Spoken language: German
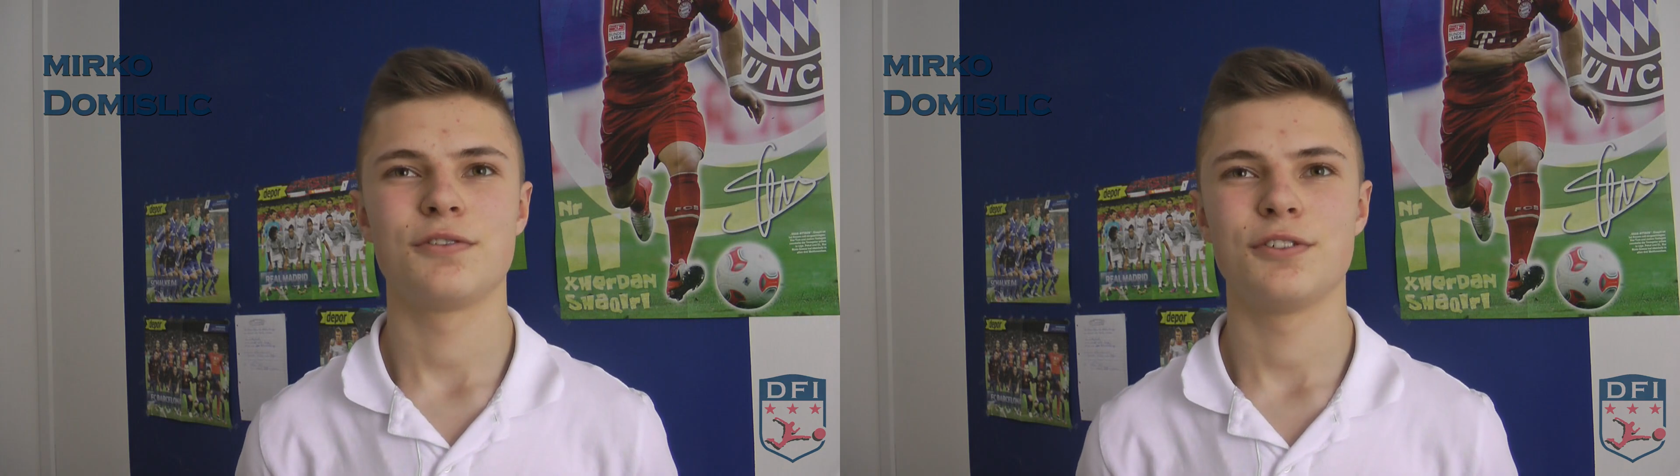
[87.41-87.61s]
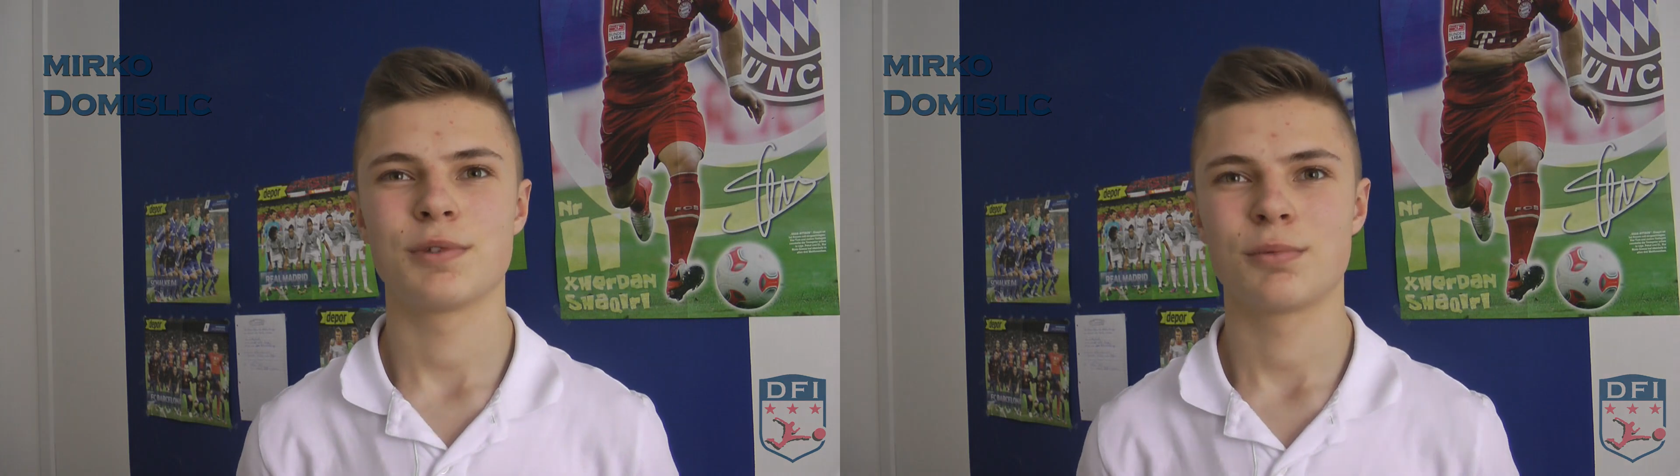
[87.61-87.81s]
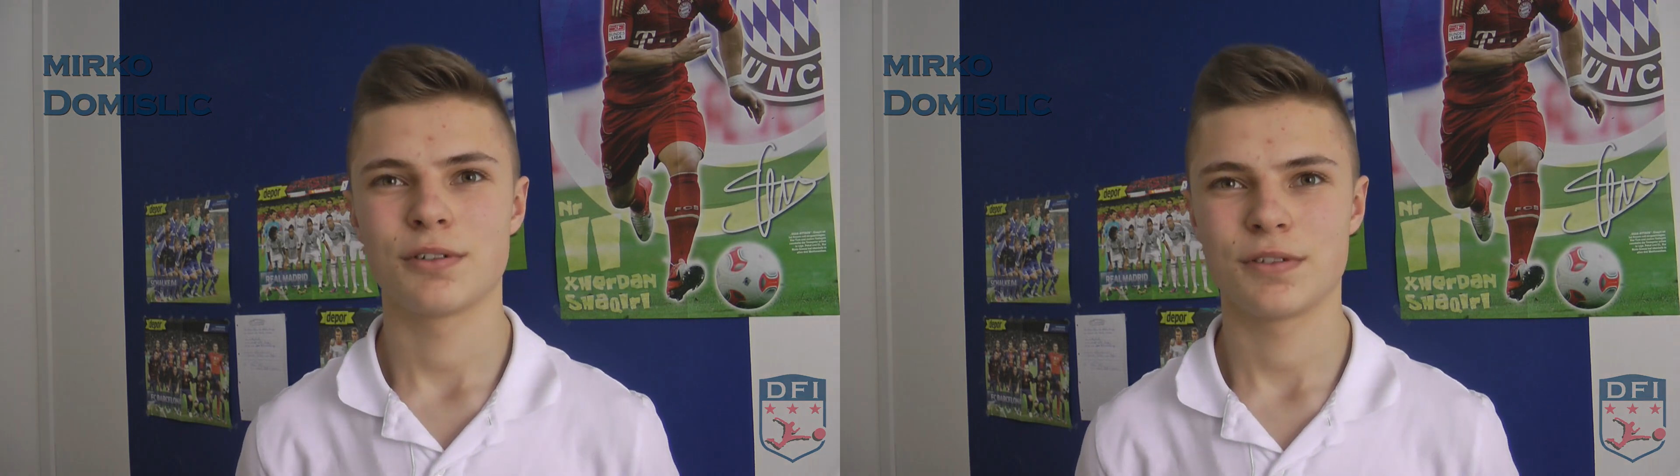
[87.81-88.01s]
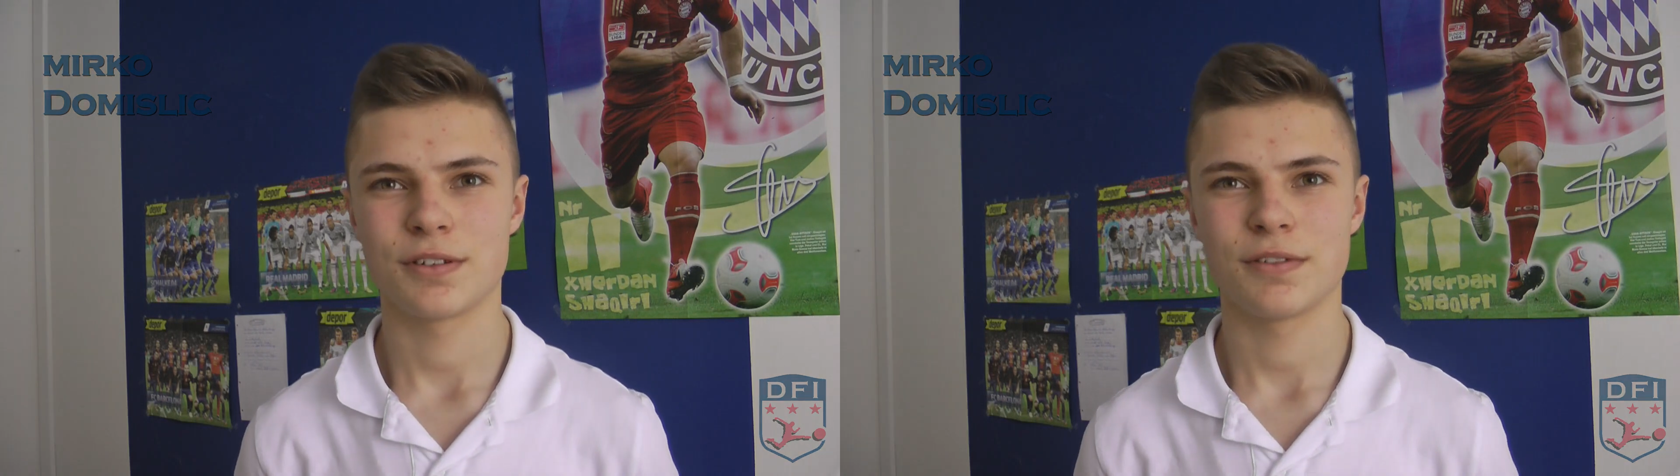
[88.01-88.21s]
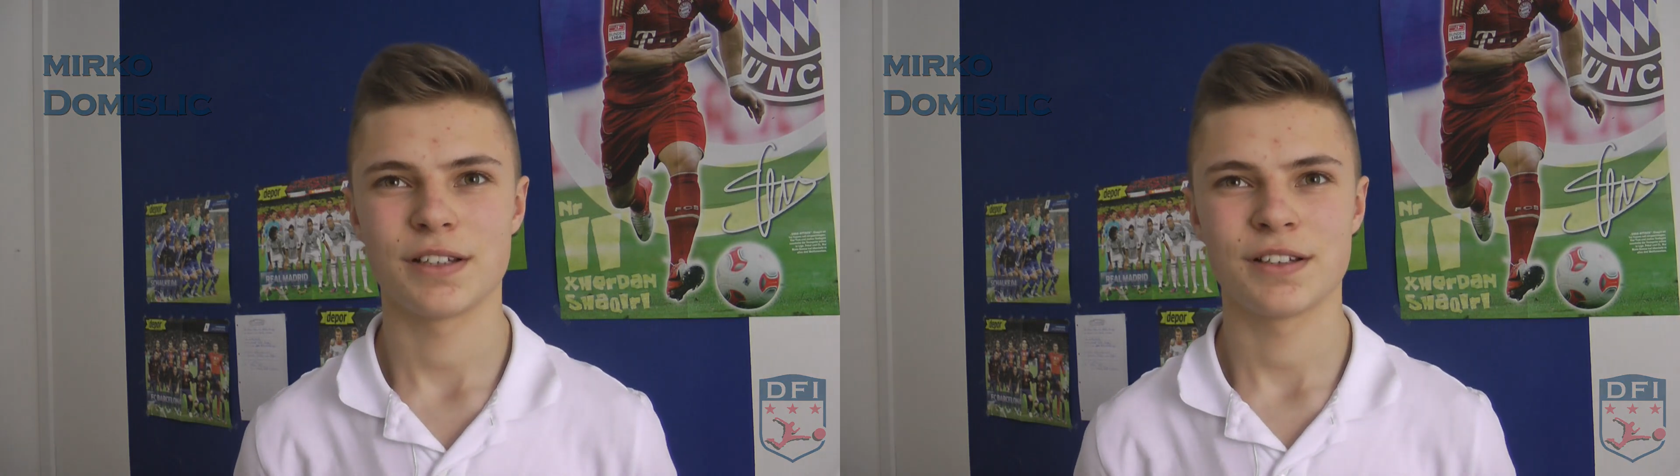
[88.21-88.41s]
Fußballprofi
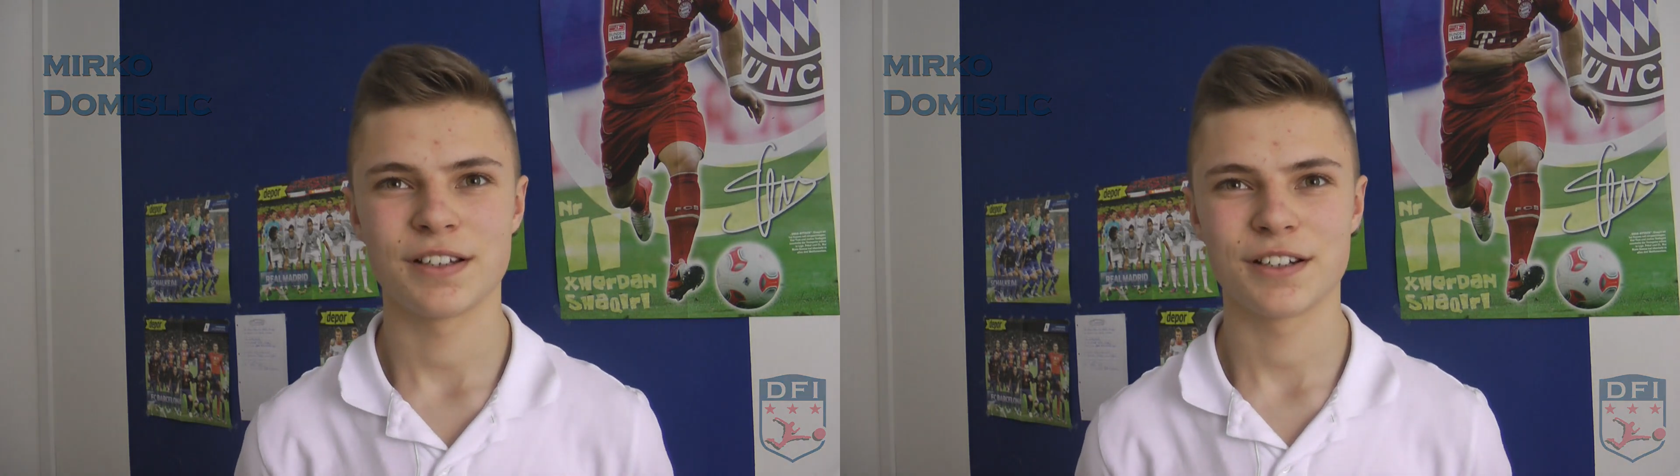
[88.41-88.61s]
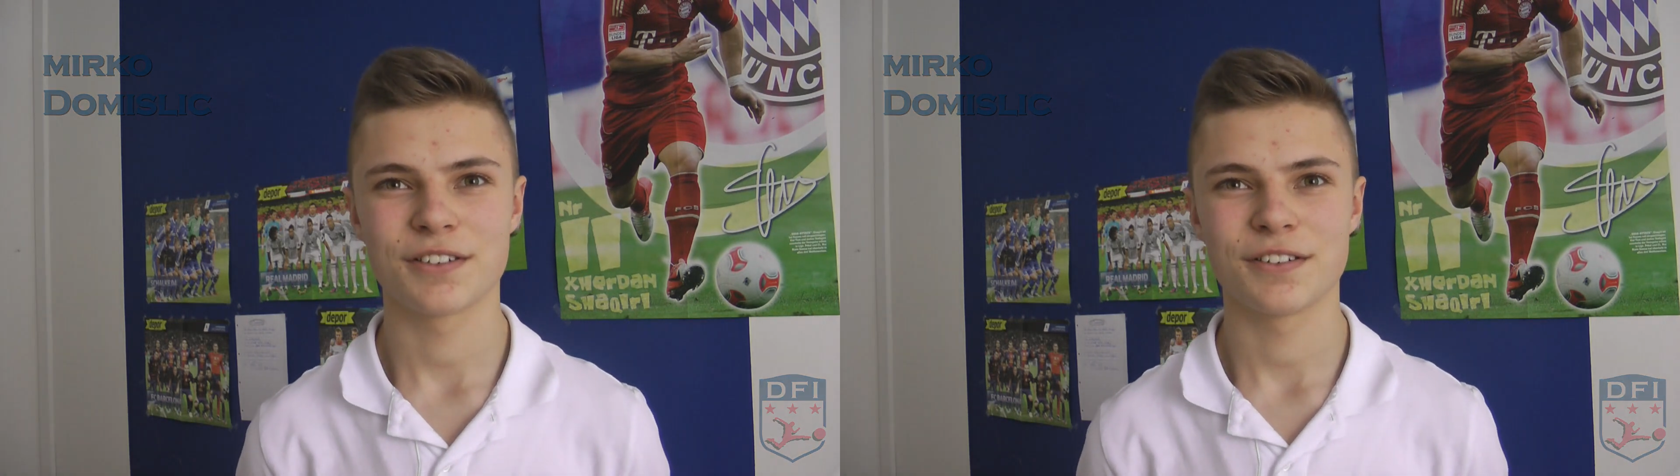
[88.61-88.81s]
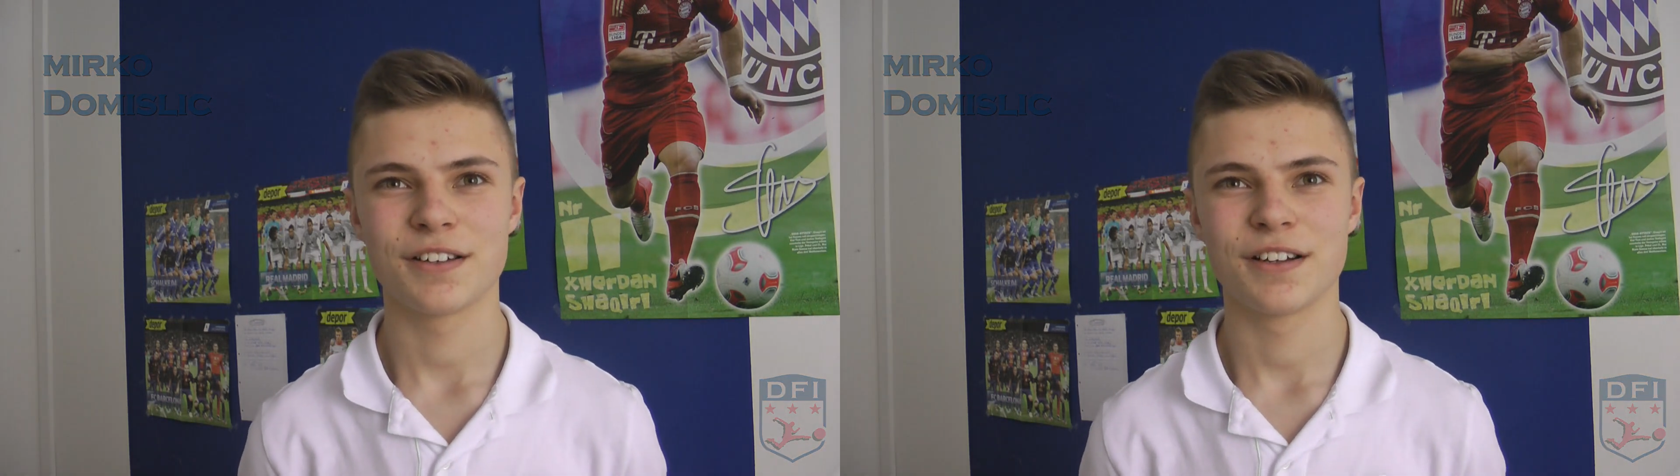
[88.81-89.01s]
zu werden. Dankeschön.